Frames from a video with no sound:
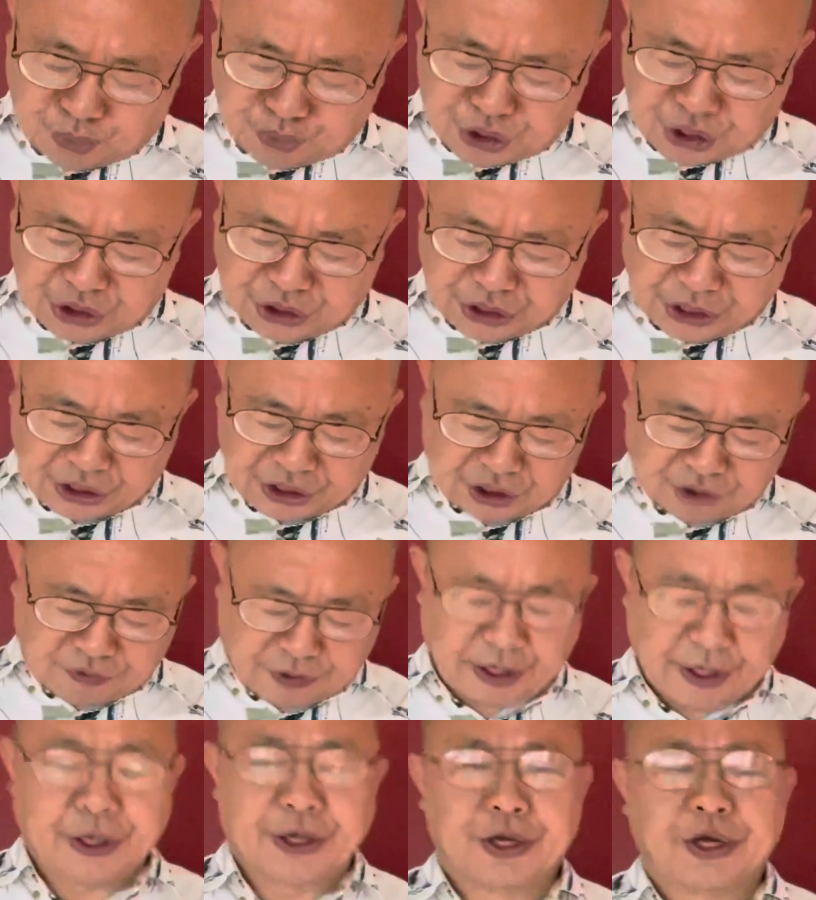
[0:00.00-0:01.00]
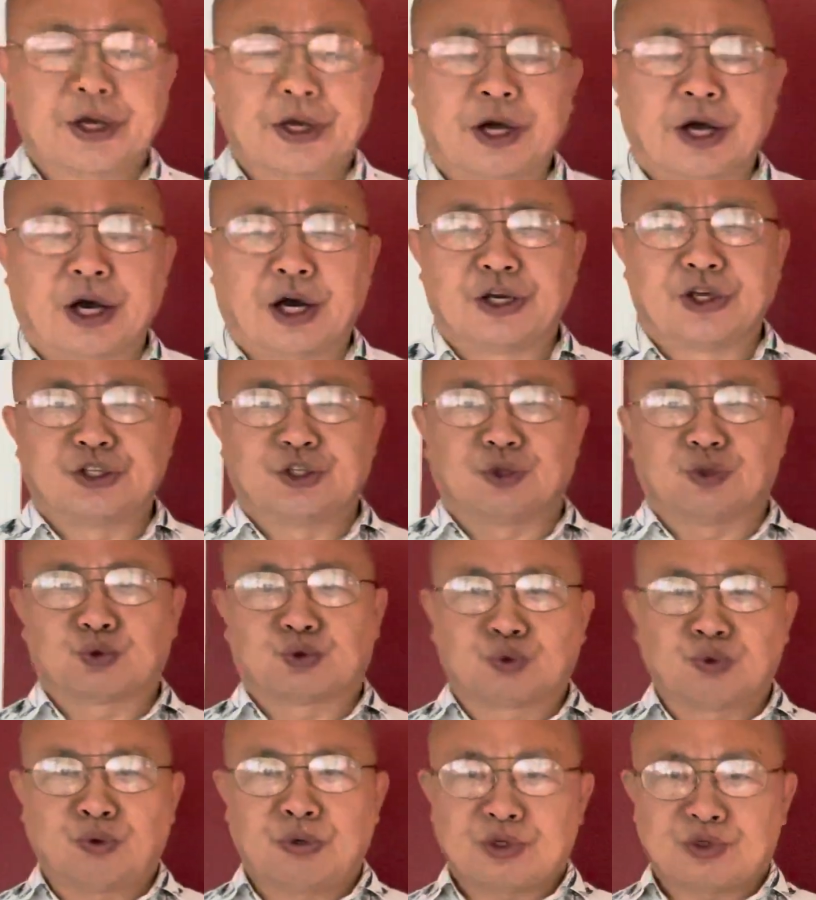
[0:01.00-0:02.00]
庆那个地方，嗯，有
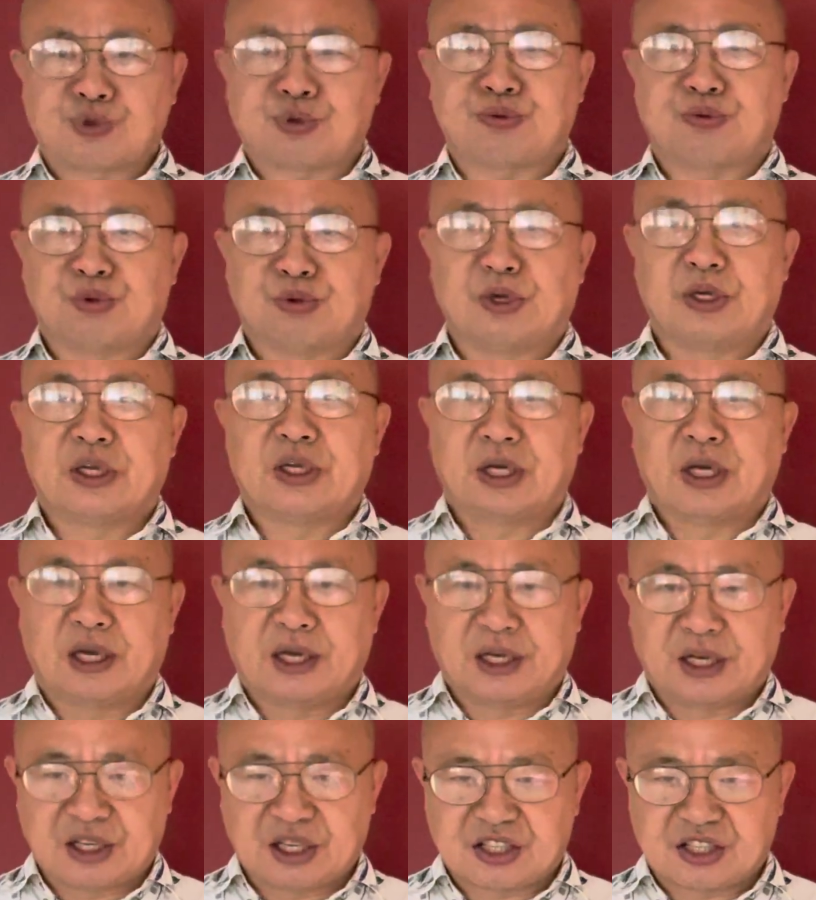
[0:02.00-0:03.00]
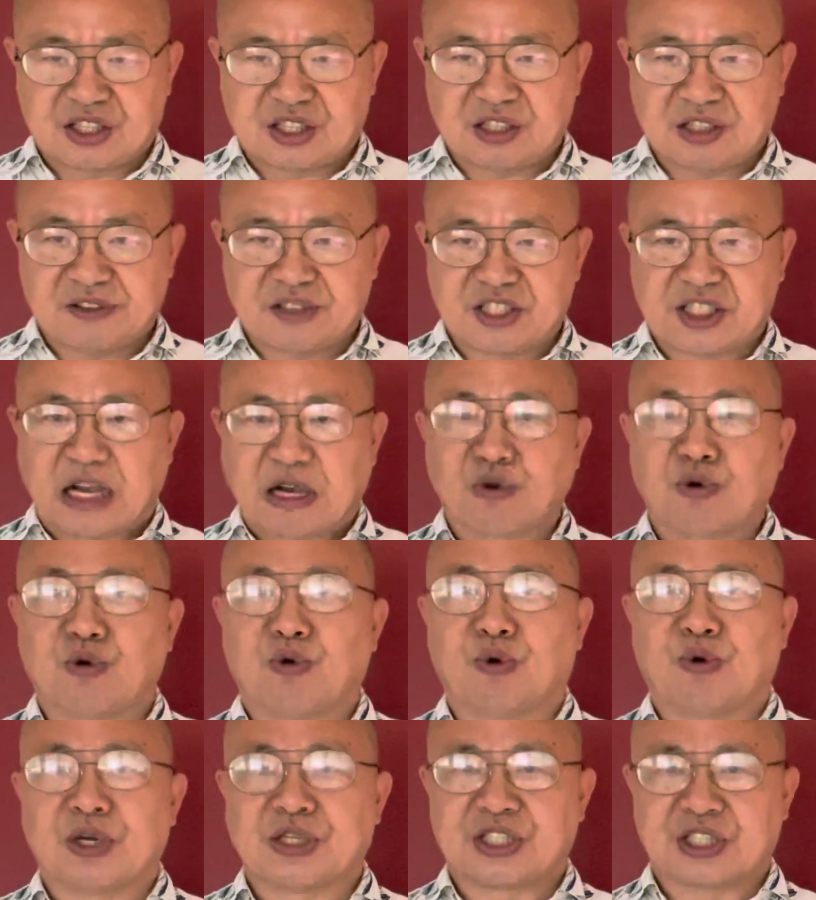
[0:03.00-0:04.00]
多处呃山山
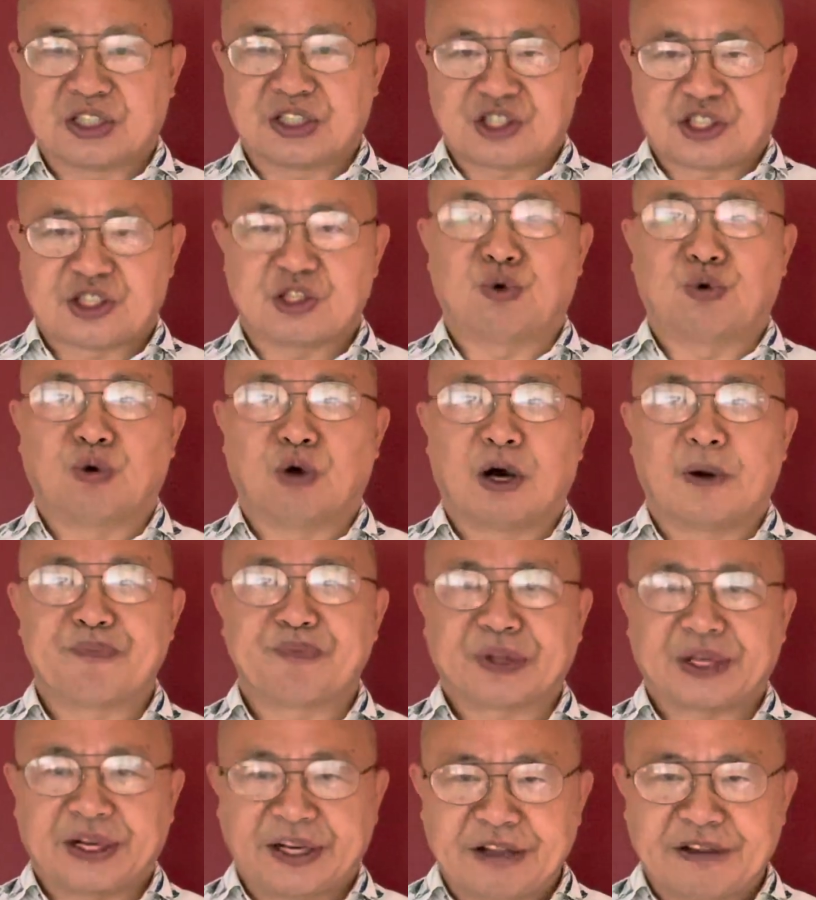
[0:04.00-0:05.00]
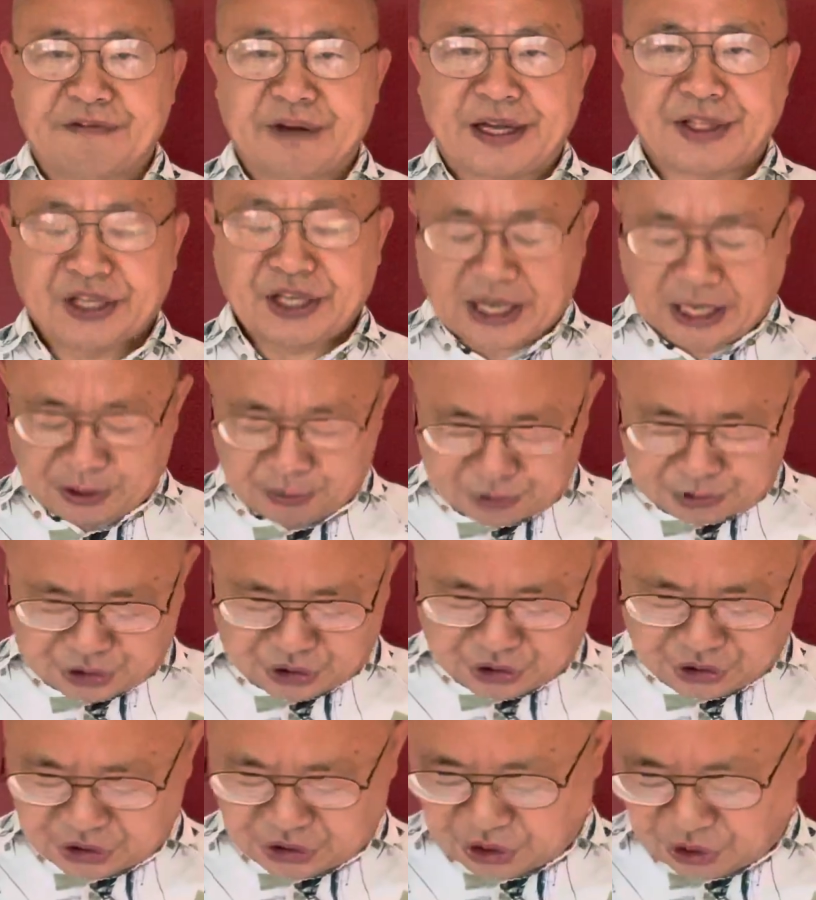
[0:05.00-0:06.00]
火，这个死火，另外呢还有
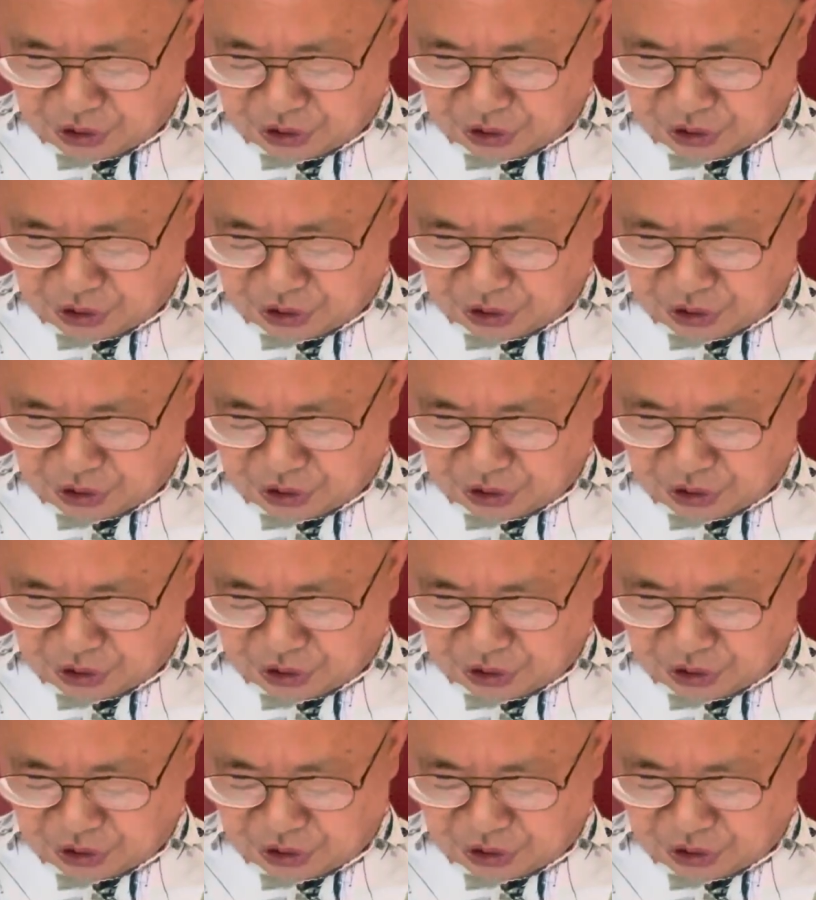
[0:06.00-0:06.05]
几十条